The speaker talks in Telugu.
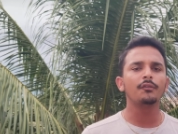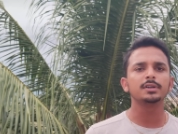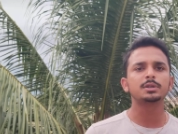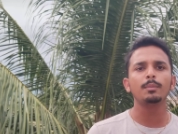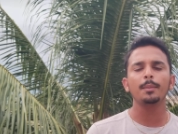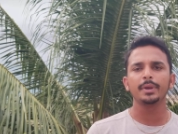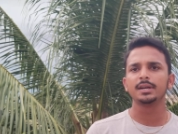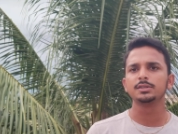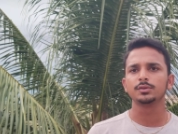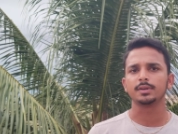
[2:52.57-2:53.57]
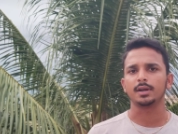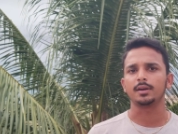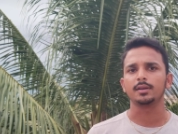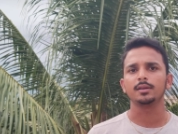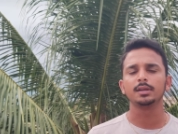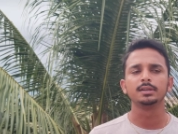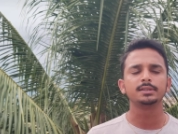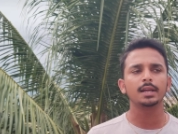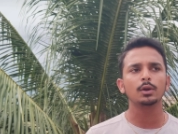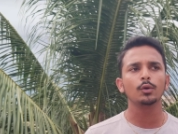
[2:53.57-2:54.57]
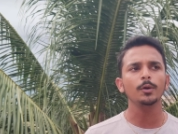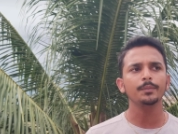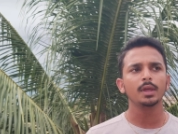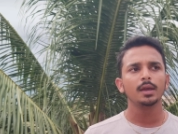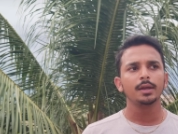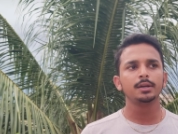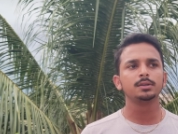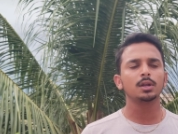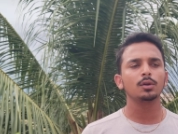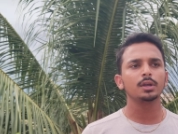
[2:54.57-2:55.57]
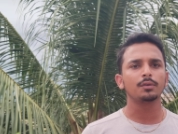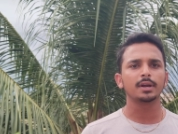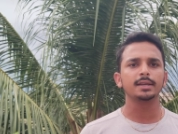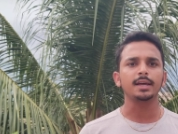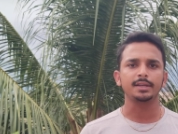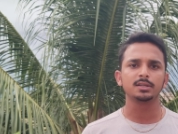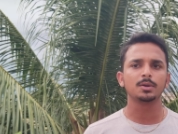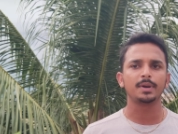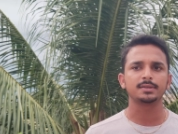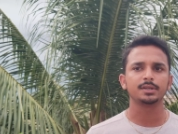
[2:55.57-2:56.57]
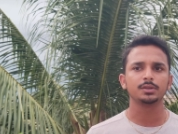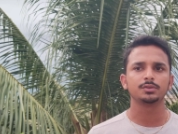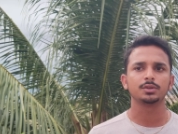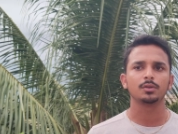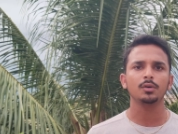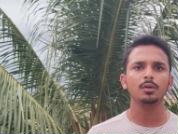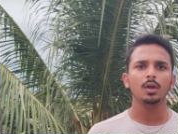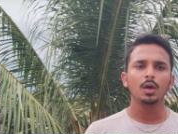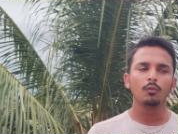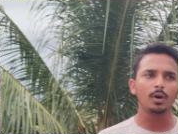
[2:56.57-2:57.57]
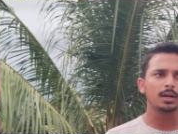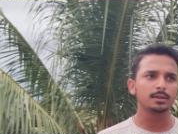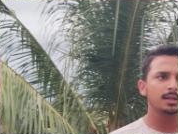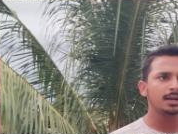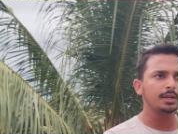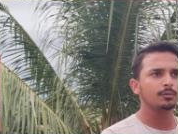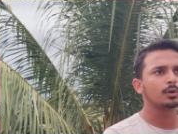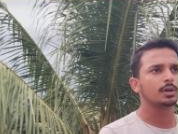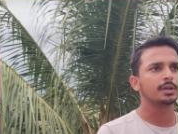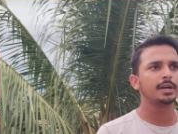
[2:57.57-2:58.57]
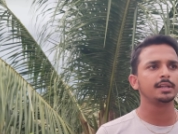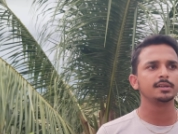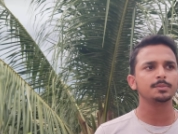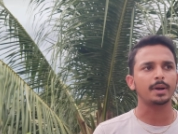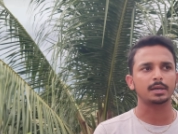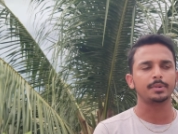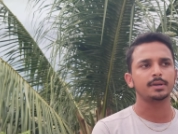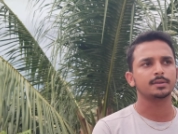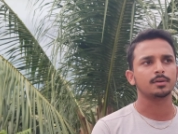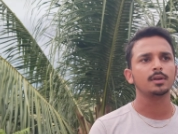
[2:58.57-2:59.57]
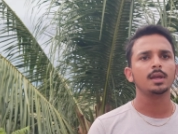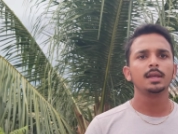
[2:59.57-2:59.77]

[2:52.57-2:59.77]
ఫస్ట్ మా మెరిట్ చూసారు ఇంటర్లో ఇంటర్లో ఎవరికైతే హైయెస్ట్ పర్సంటేజ్ వచ్చిందో వాళ్ళందరినీ ఒక గ్రేడింగ్ చేసి పక్కన పెట్టేశారు